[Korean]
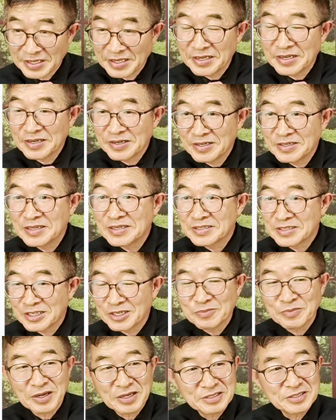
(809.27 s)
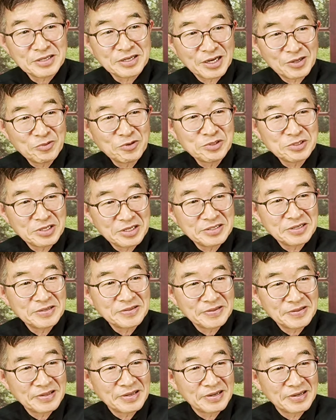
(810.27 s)
이거 정말 제가 볼
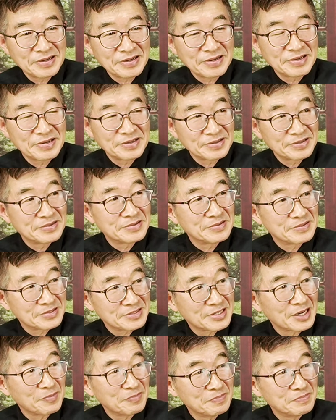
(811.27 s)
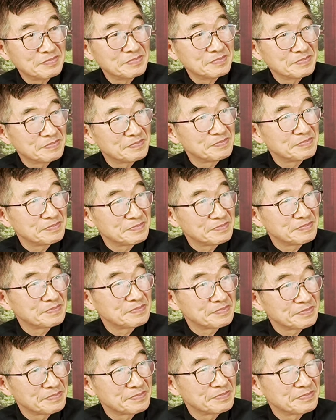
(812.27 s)
때는 참
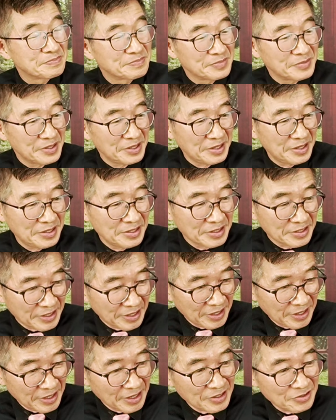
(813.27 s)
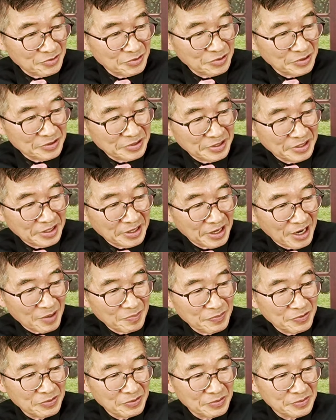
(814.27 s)
이렇게 해가지고 어떻게
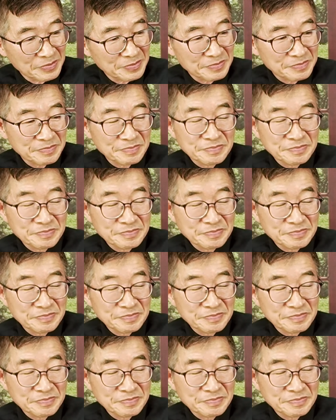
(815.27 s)
앞으로